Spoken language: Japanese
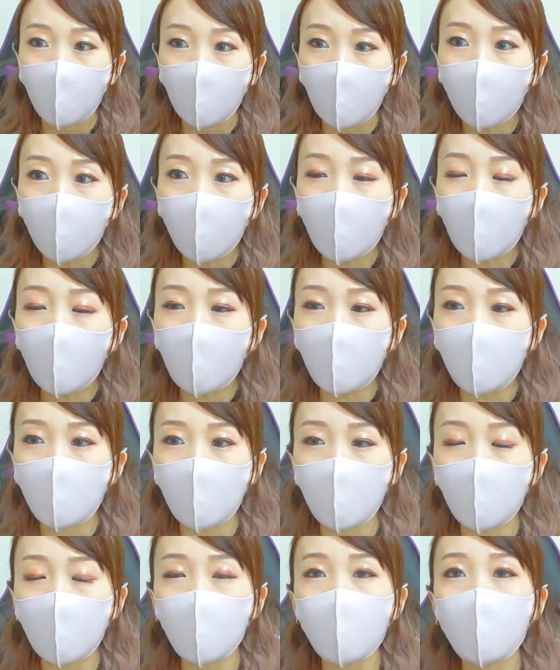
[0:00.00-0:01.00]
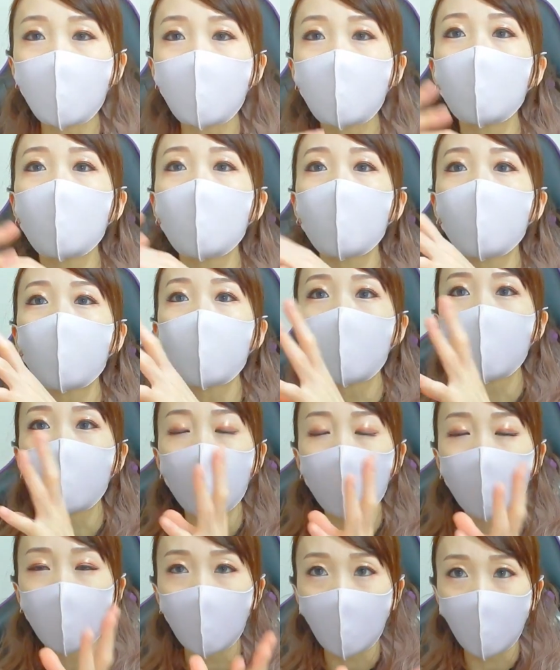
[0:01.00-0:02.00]
生配信用チャンネルは
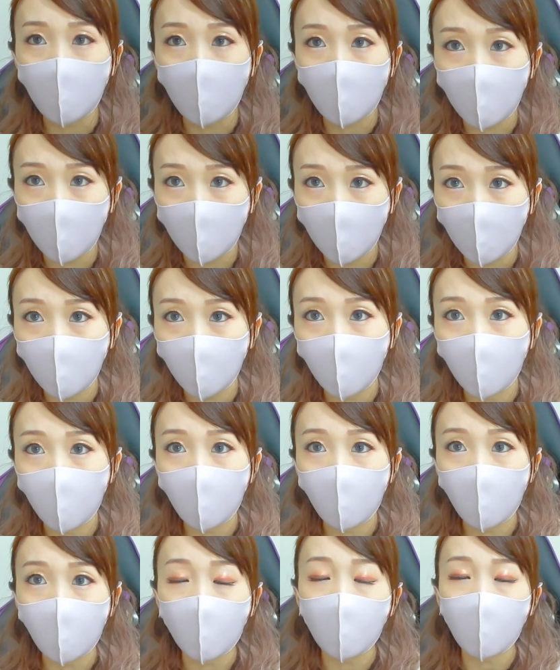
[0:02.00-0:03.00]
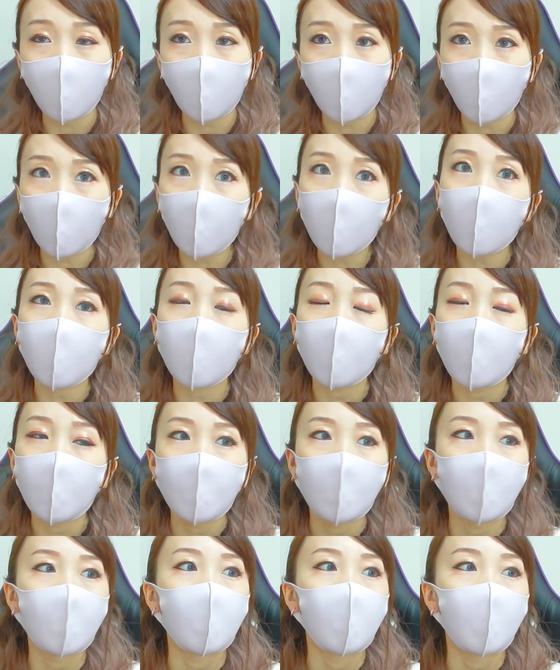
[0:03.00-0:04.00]
生配信、フォートナイトとか、
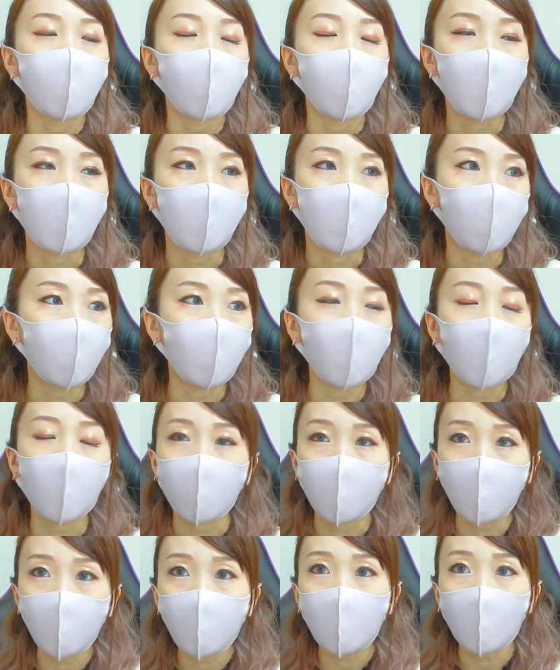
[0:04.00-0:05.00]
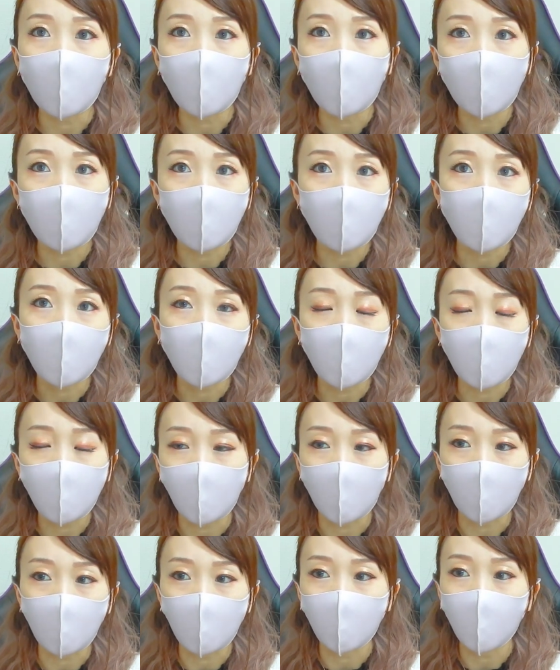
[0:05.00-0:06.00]
別のゲームはなんか新し
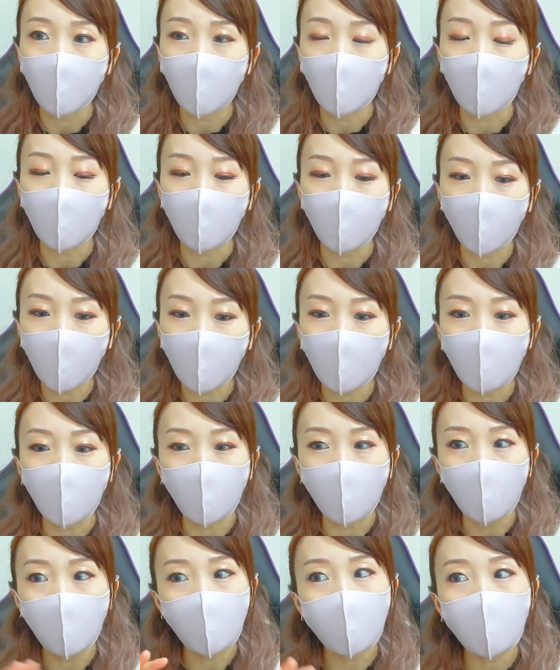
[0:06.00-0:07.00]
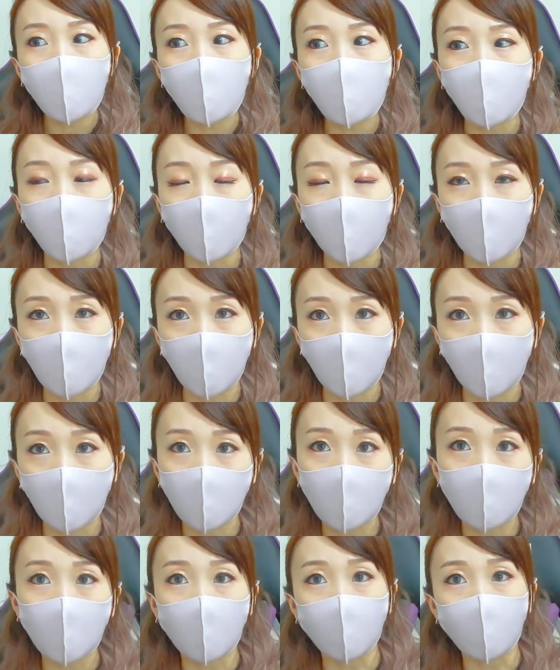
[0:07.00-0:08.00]
く始めたいとか、ドッジボールのやつやっ
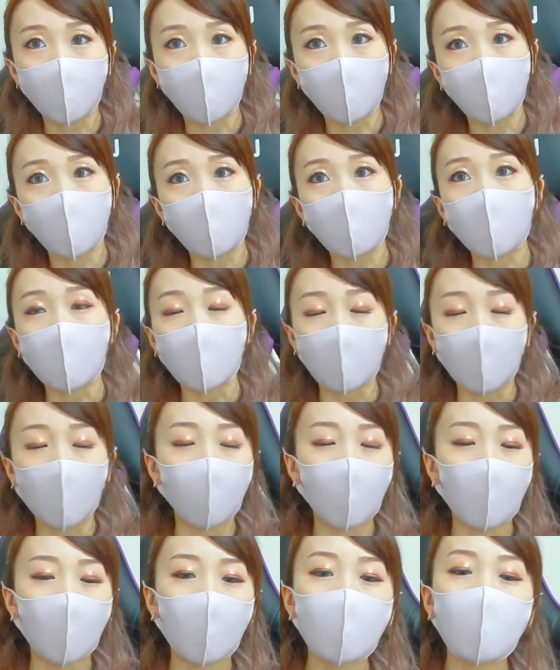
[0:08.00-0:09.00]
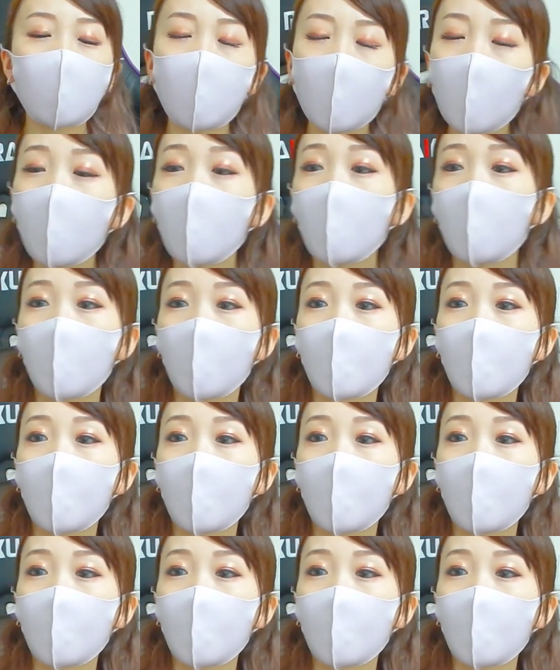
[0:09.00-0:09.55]
てたりもするから、たまにね。